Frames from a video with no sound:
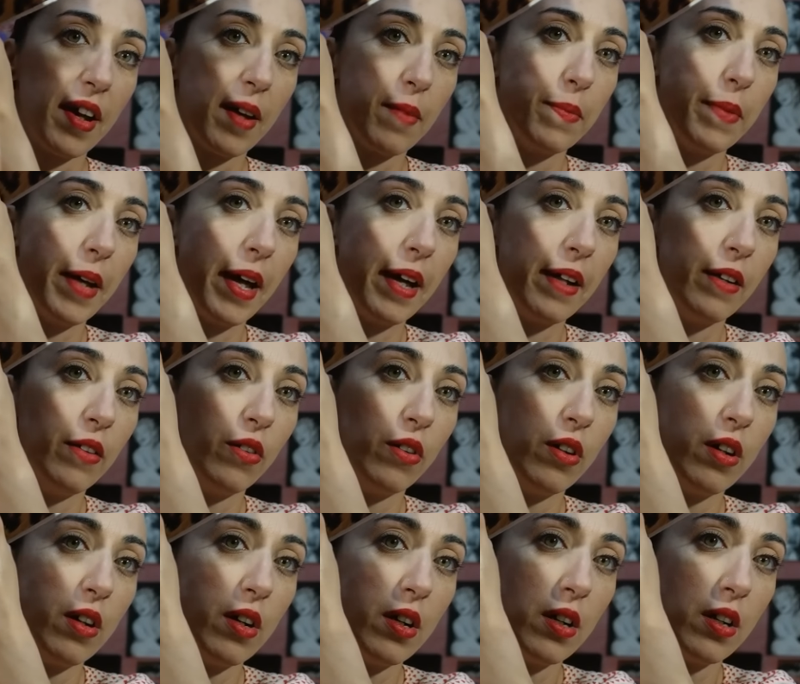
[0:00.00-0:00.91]
è
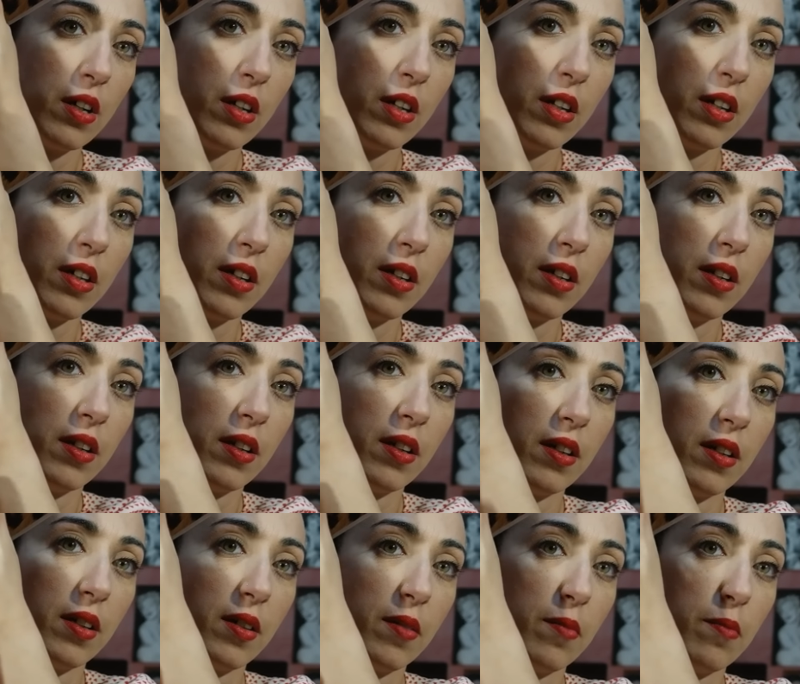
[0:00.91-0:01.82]
bello
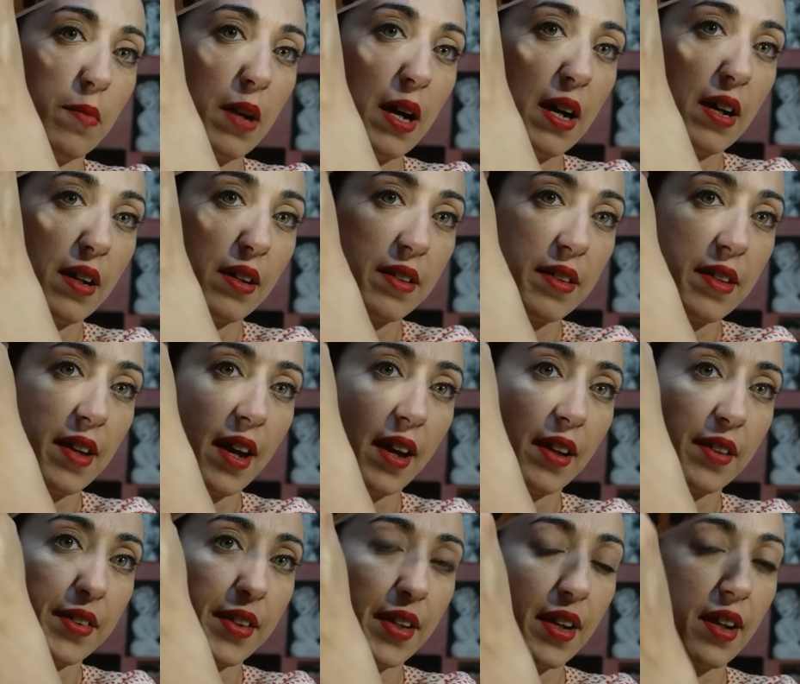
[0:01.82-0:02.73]
ma
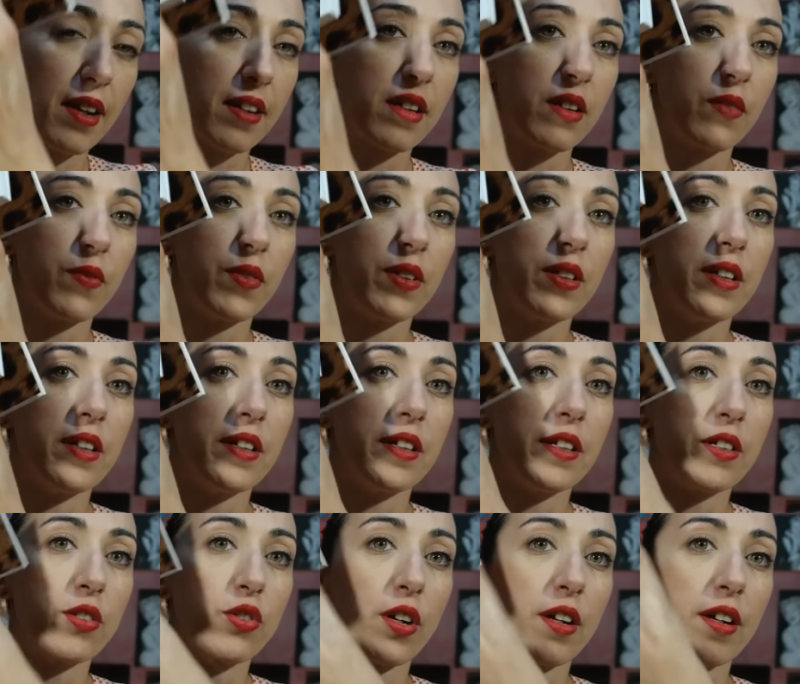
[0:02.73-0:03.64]
niente a che
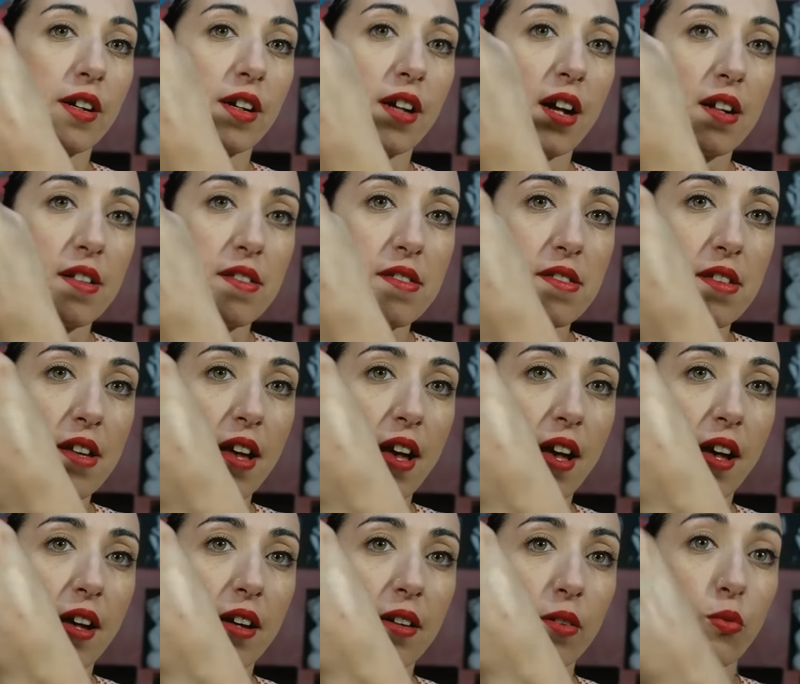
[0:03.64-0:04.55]
vedere, cioè ragazzi
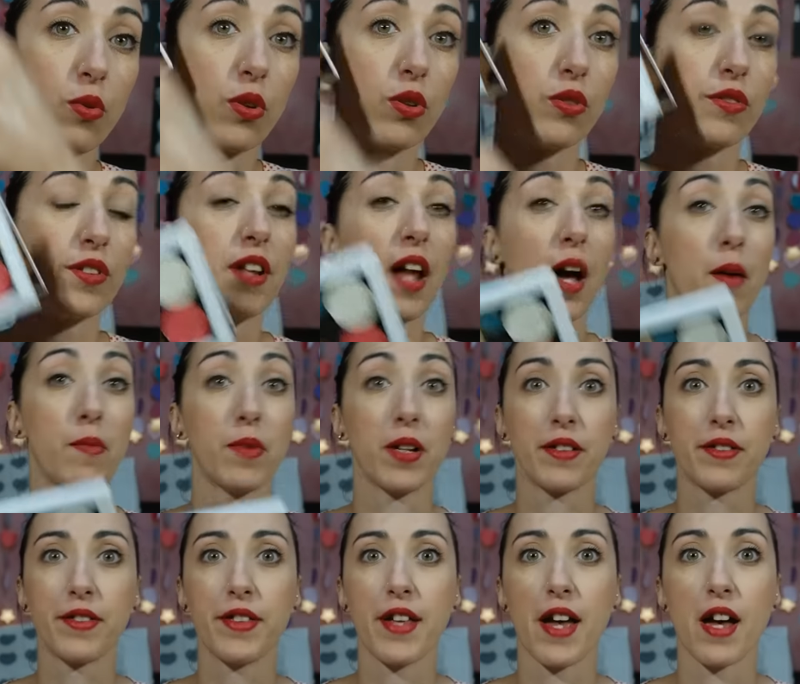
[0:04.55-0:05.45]
è quello di Napoli
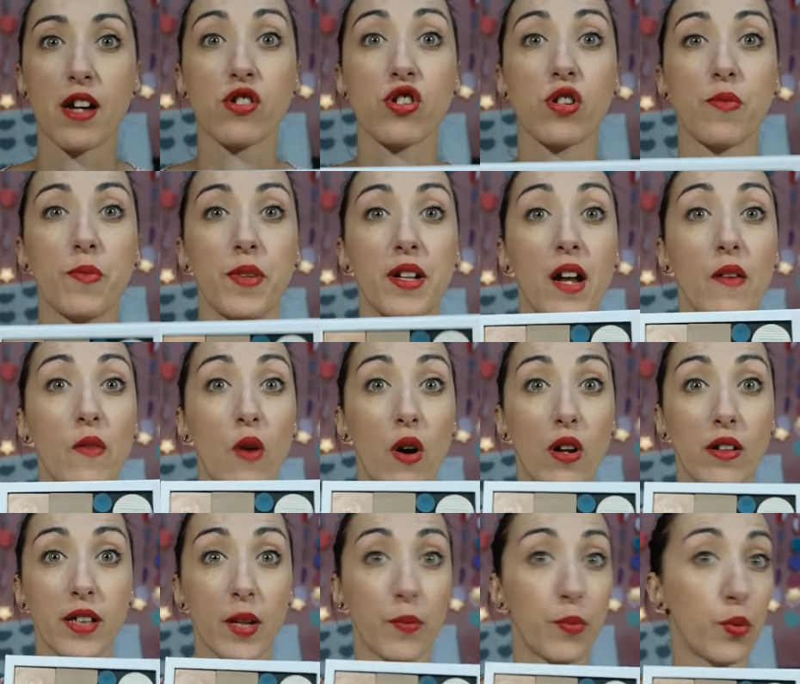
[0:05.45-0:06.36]
10.000
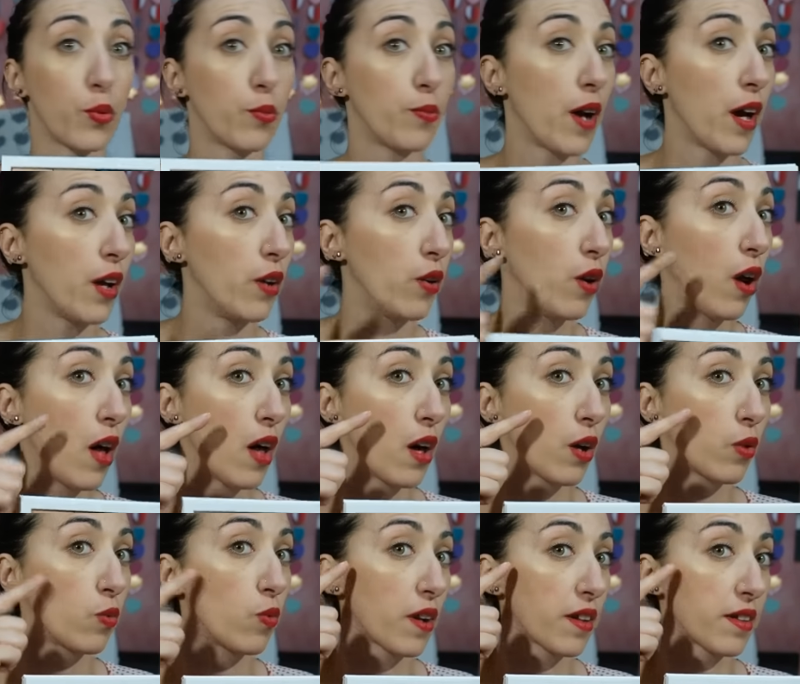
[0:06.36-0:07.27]
volte più bello,
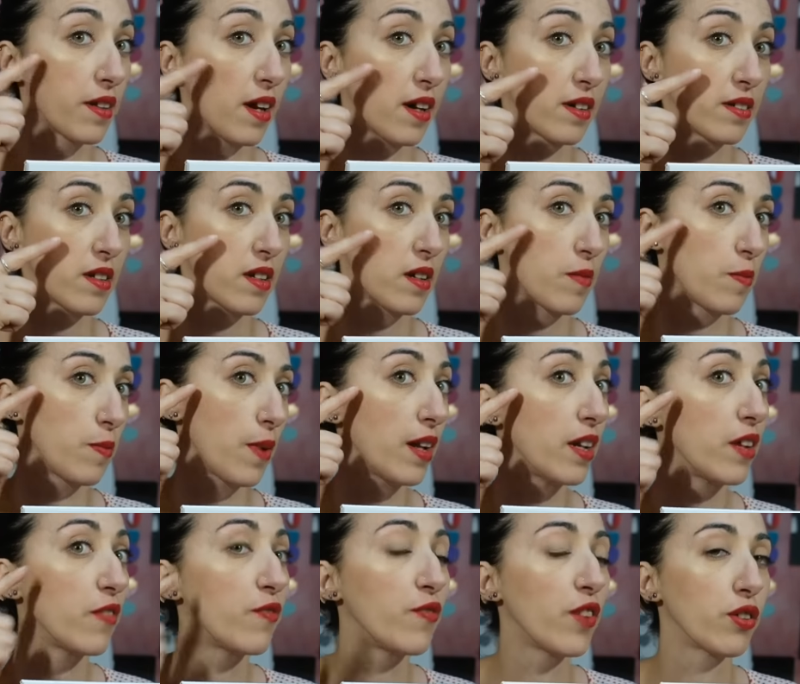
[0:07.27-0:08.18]
guardate che
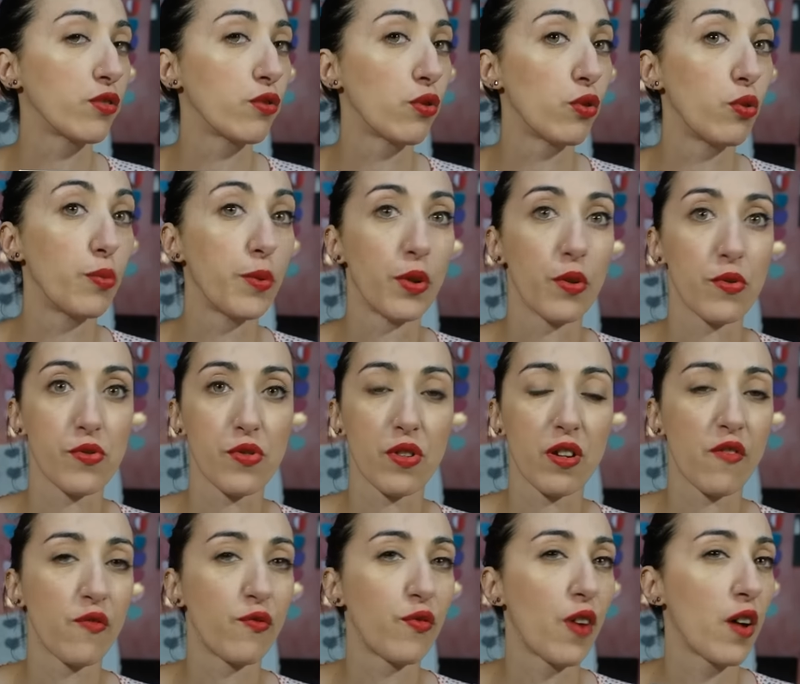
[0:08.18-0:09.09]
bello effetto luminoso
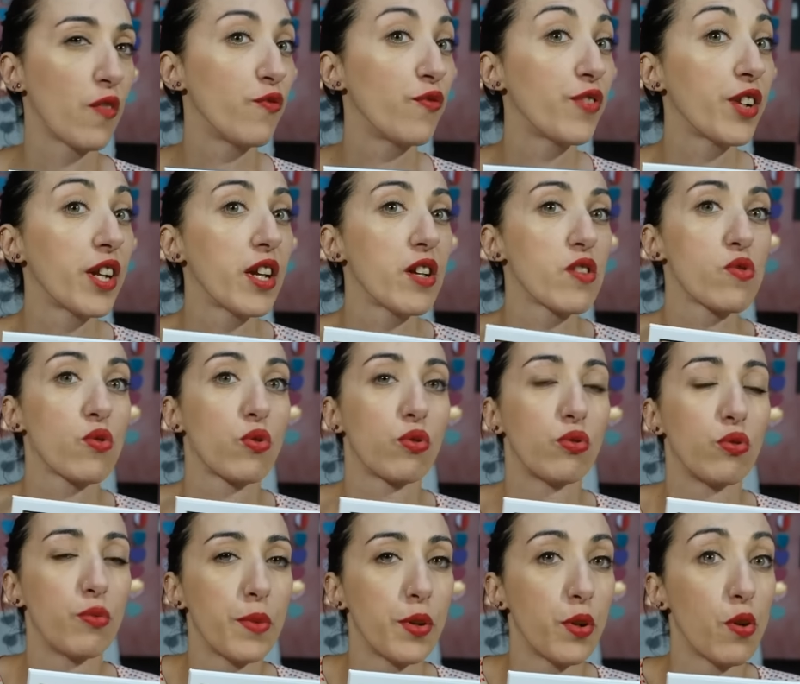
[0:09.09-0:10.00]
che fa, fresco,
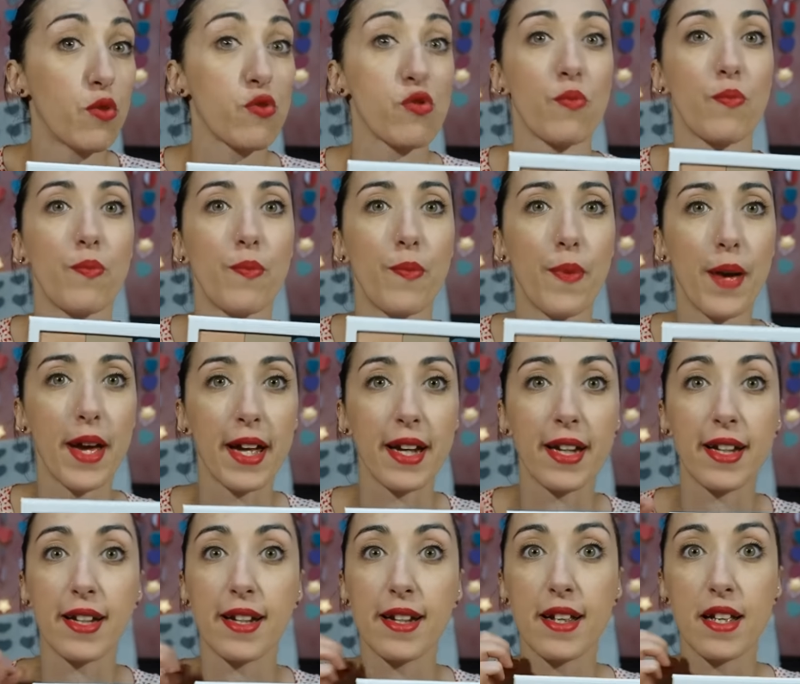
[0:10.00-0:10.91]
luminoso,
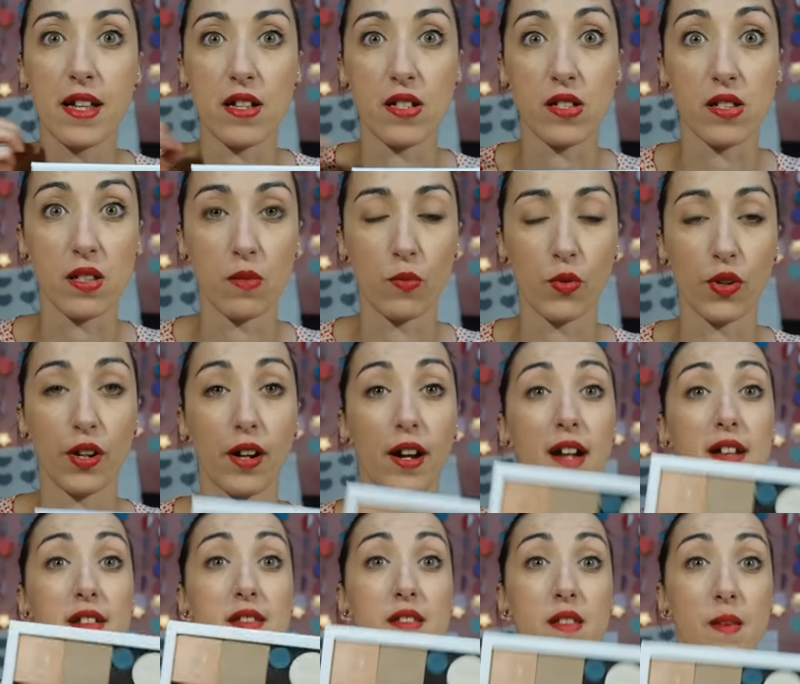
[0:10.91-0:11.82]
bellissimo
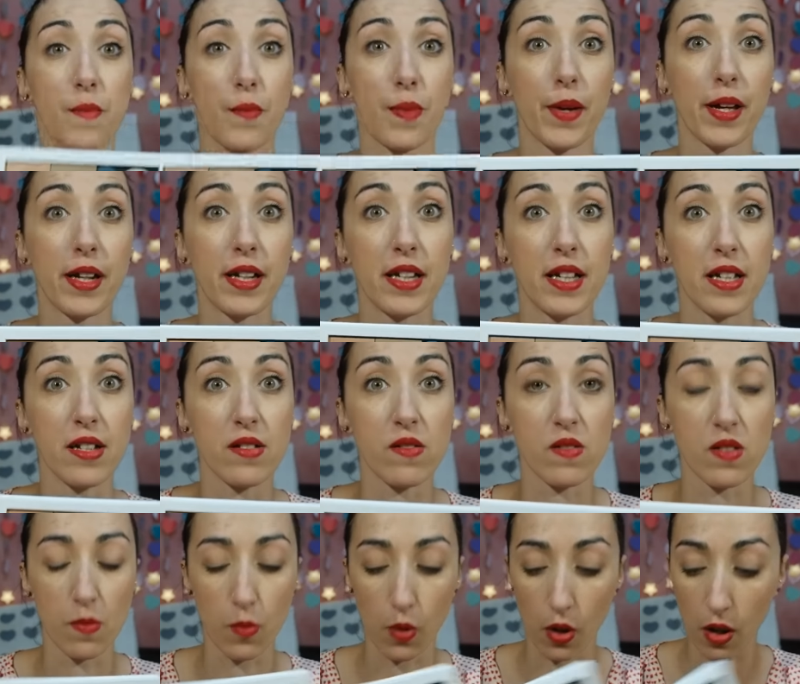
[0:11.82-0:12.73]
ragazzi, è
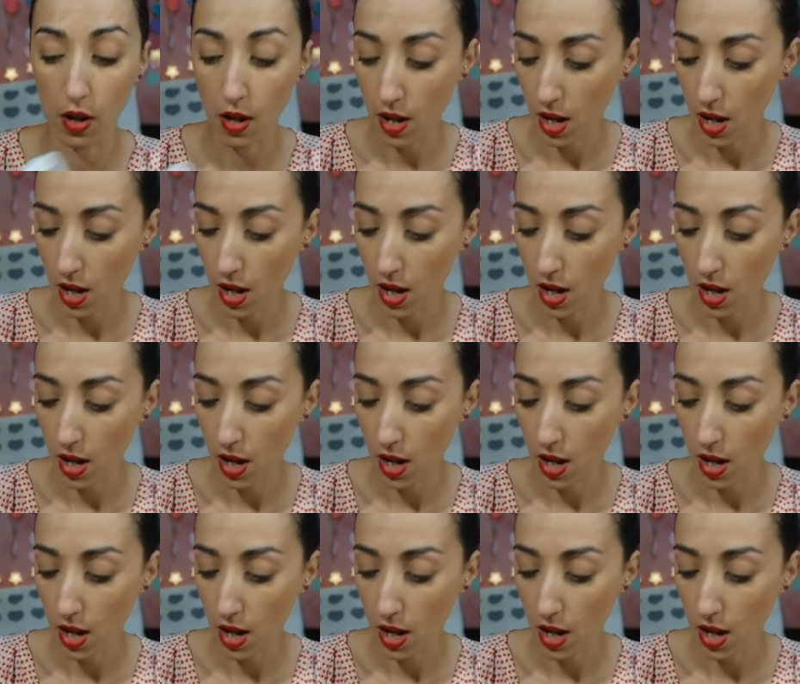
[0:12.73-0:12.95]
bellissimo,